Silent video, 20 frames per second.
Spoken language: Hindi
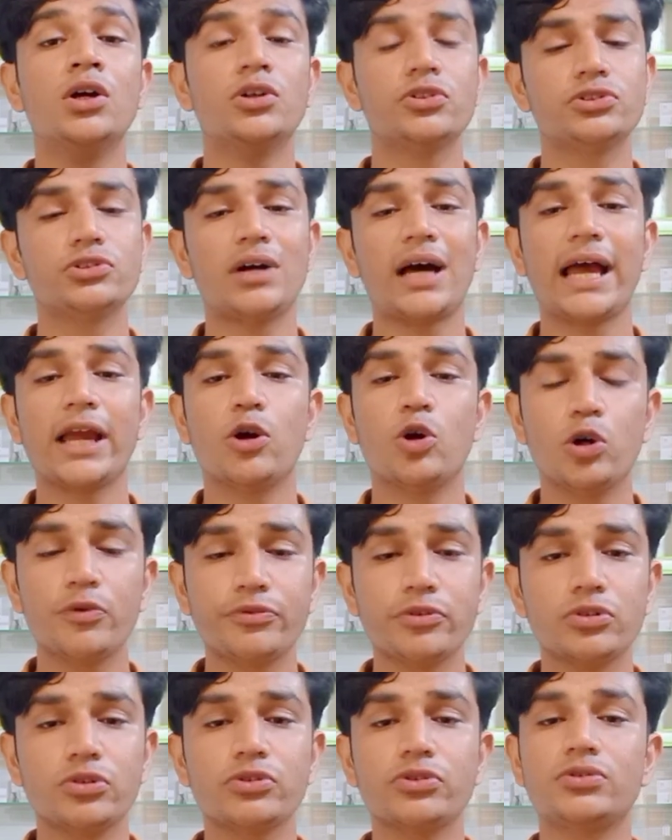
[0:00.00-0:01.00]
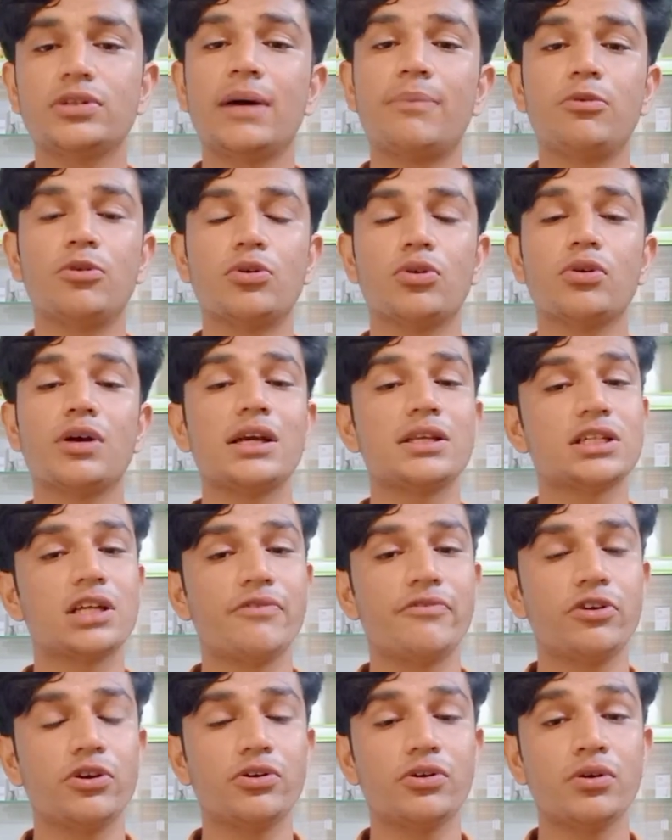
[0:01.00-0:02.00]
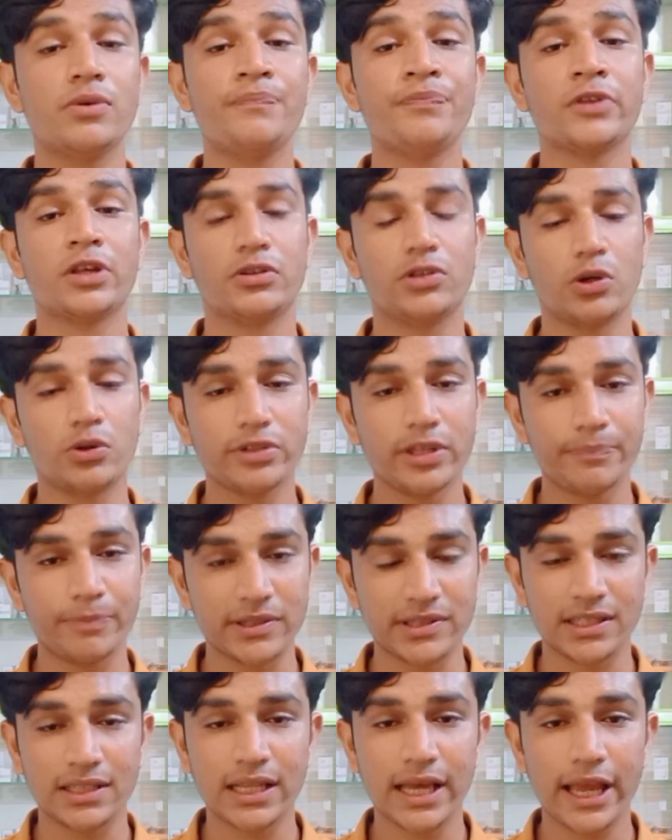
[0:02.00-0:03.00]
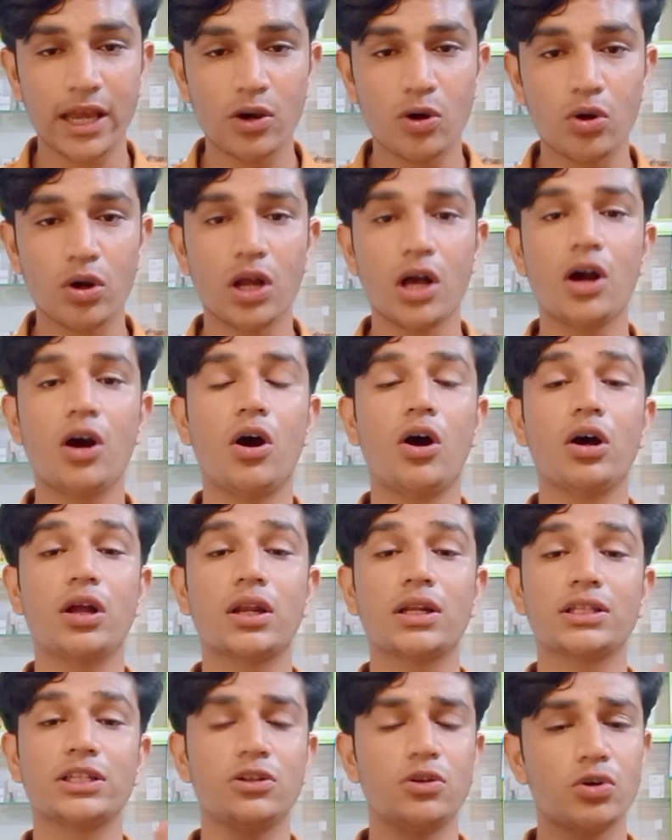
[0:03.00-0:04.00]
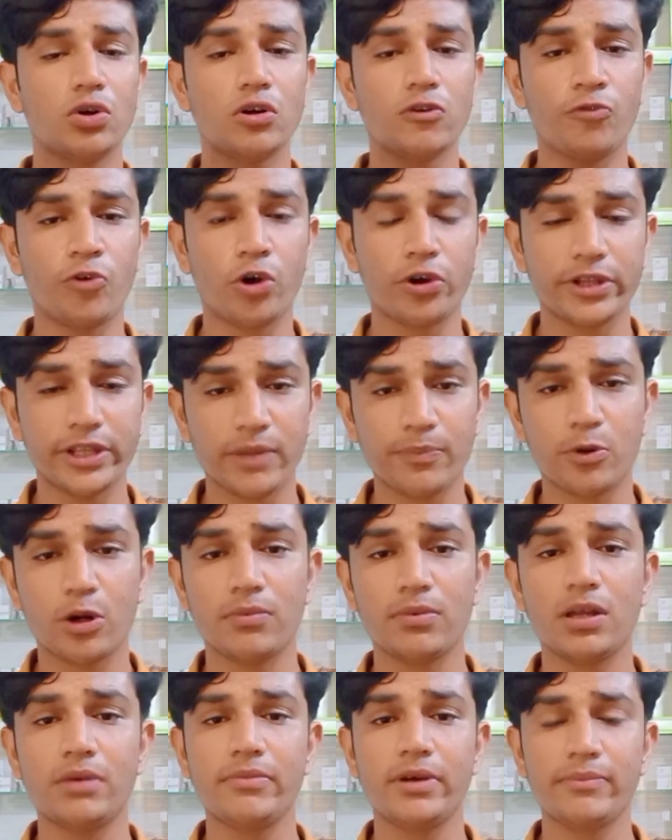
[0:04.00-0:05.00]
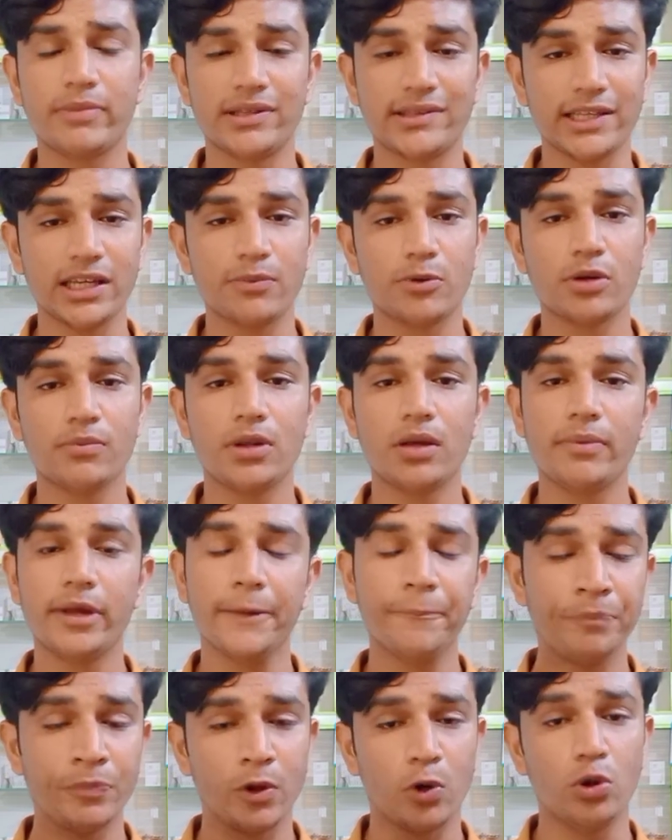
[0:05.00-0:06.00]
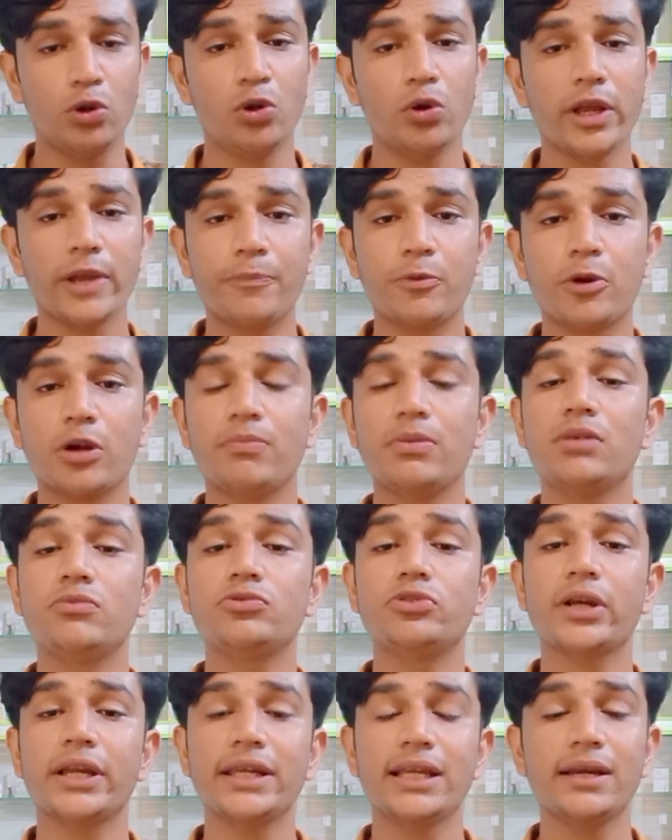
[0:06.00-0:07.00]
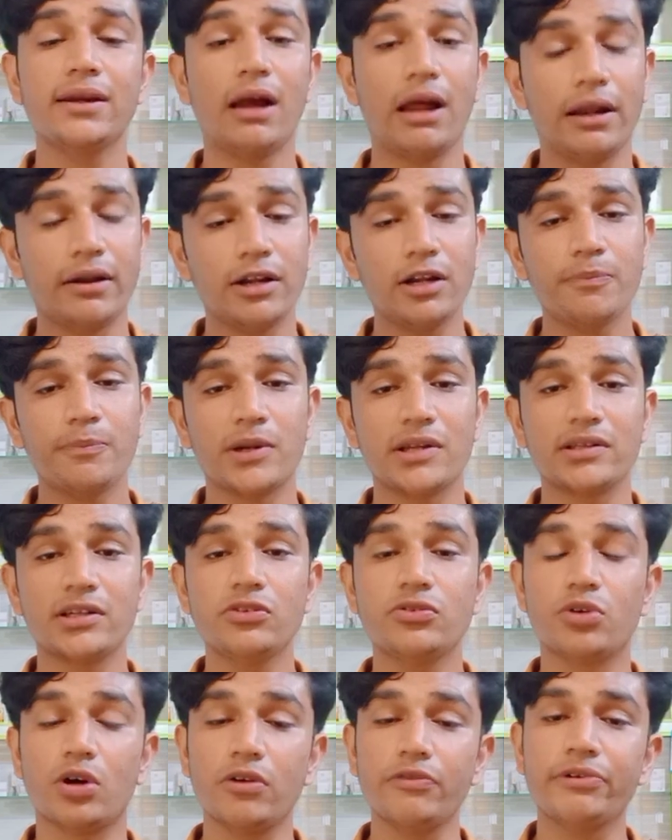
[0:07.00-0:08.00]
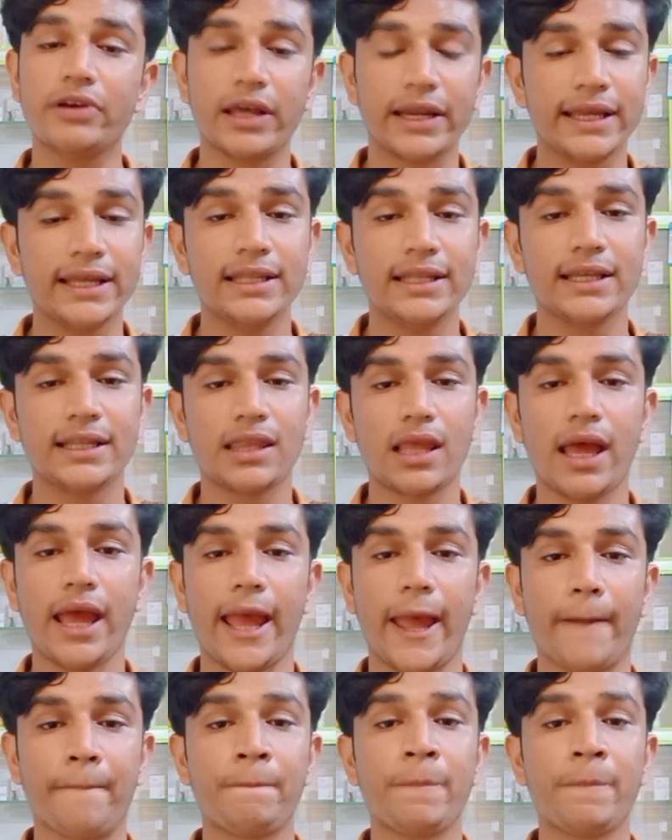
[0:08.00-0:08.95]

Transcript: सो आई होप सो दोस्तों आप लोगों को आज का वीडियो जरूर से पसंद आया होगा और जिन लोगों को वर्ड की प्रॉब्लम है मस्ती की प्रॉब्लम है उन लोगों की प्रॉब्लम जो है ये हंड्रेड परसेंट सॉल्व कर ही देता है